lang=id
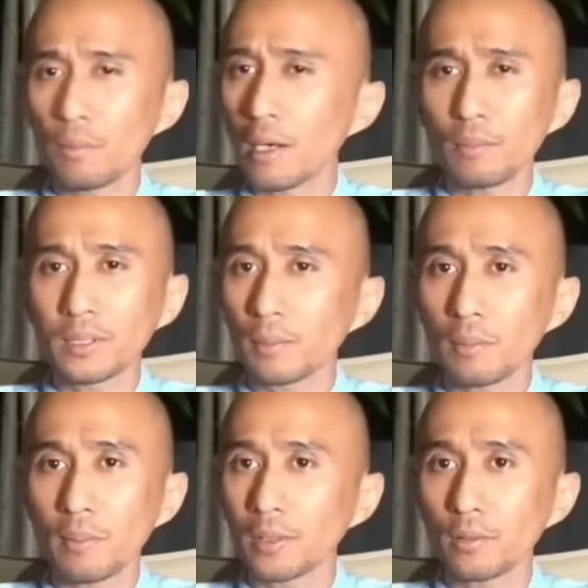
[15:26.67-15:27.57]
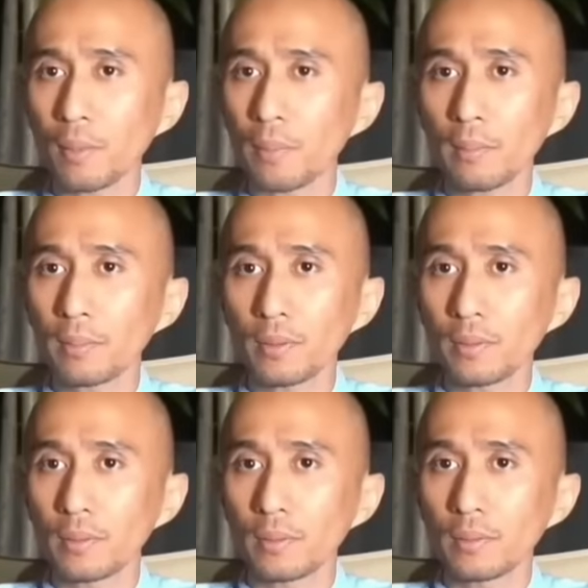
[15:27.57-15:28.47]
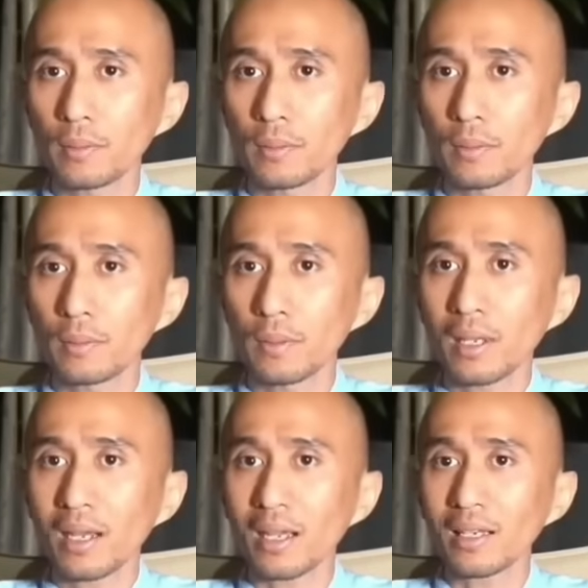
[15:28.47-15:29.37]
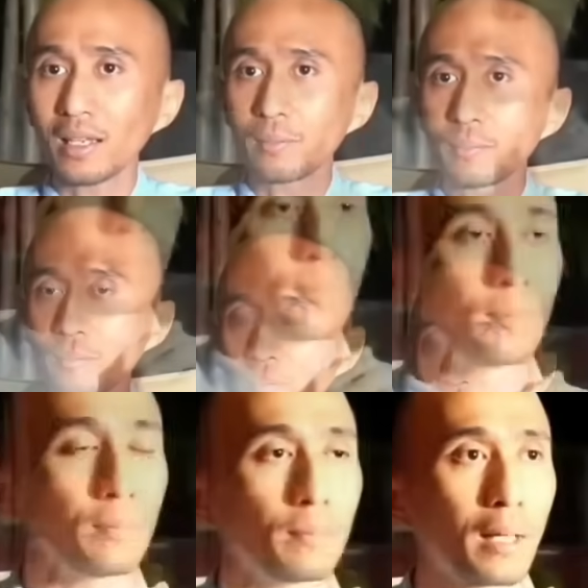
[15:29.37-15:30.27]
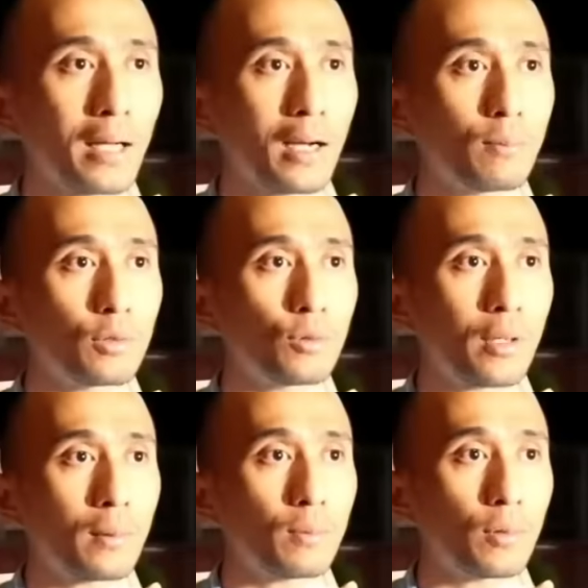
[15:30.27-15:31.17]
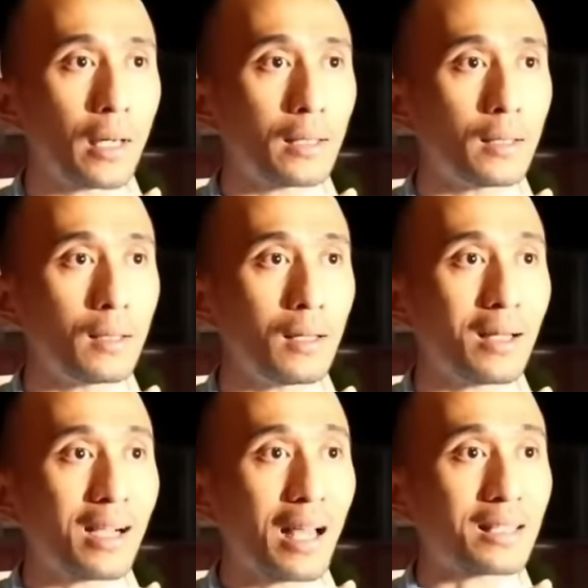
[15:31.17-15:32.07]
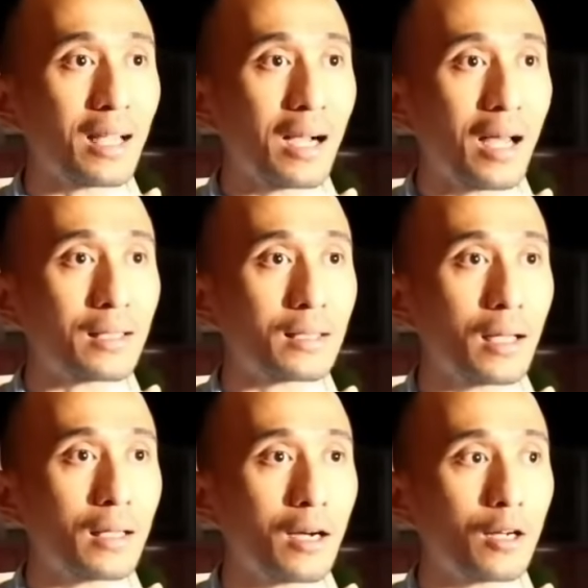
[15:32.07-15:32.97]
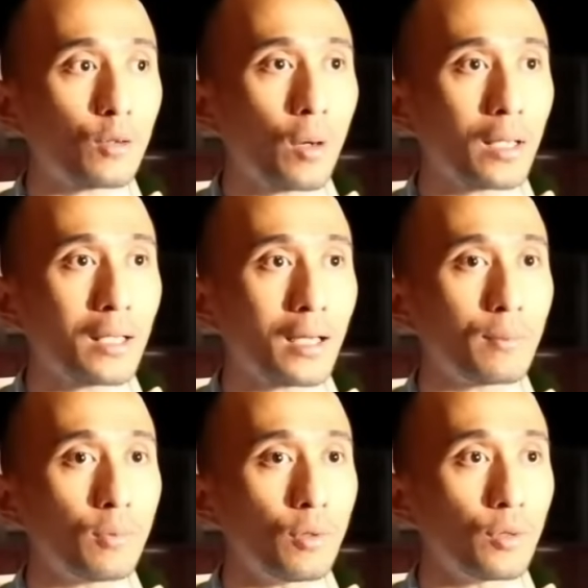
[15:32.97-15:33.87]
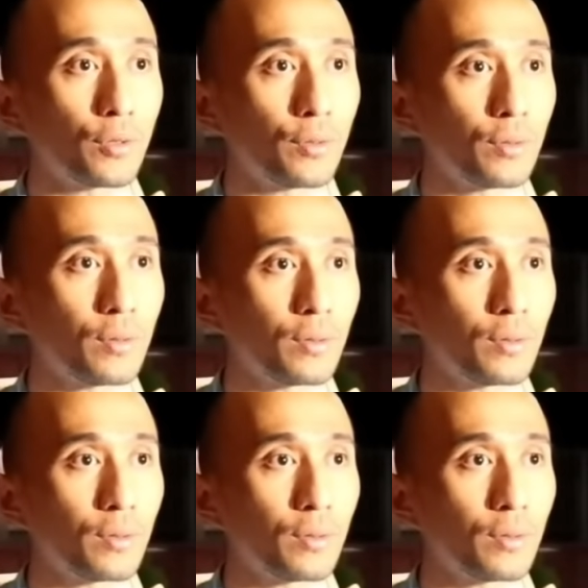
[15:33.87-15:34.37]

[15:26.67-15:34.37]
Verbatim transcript: Kamu nggak bisa membantu apapun. Karena yang mereka butuhkan bukan kata-kata yang keluar dari mulut.